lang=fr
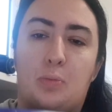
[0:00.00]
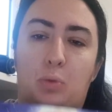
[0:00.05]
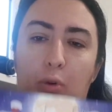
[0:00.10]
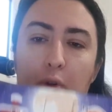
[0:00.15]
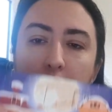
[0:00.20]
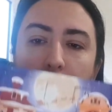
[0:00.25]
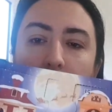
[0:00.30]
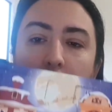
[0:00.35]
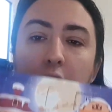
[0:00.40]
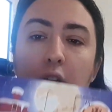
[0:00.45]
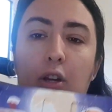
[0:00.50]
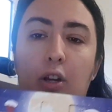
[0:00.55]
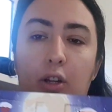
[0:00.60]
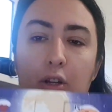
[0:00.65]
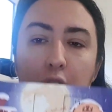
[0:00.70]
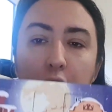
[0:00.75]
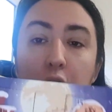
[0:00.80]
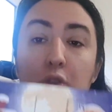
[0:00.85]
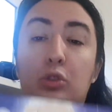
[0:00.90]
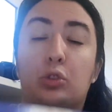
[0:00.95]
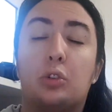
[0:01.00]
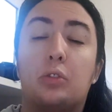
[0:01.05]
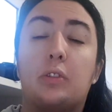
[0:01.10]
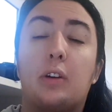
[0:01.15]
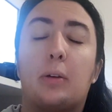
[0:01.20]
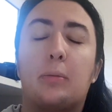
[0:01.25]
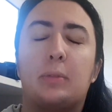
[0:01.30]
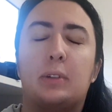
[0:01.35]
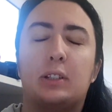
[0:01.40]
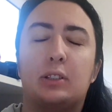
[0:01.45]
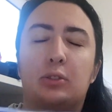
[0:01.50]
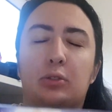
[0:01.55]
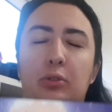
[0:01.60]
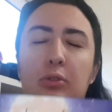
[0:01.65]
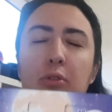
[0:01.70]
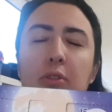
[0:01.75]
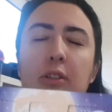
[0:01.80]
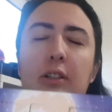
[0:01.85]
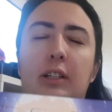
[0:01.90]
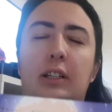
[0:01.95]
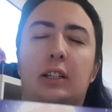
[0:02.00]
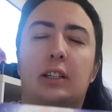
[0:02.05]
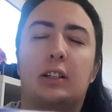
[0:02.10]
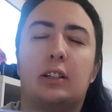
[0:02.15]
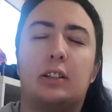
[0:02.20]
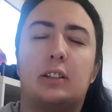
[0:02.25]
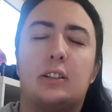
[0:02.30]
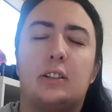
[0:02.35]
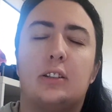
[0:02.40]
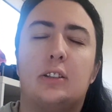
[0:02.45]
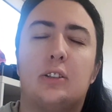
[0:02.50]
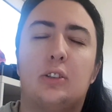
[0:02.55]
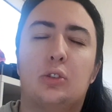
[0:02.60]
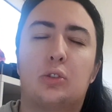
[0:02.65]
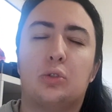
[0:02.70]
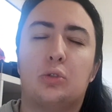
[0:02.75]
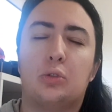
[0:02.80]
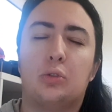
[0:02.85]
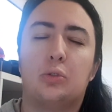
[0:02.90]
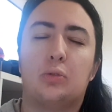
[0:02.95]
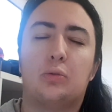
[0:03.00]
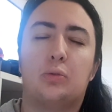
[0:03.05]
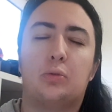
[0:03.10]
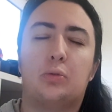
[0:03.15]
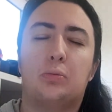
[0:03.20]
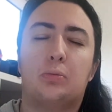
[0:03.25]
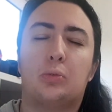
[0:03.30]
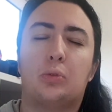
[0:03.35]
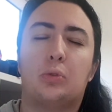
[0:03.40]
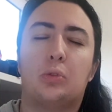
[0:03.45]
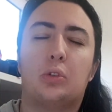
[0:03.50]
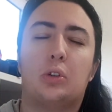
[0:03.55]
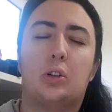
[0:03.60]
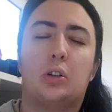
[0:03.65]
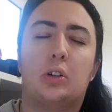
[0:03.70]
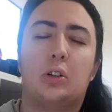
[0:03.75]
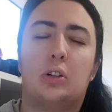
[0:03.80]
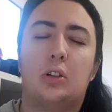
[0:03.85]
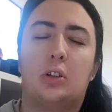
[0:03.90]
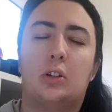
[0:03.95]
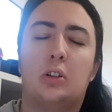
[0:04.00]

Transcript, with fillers: mieux. Je ferme les yeux et je vous montre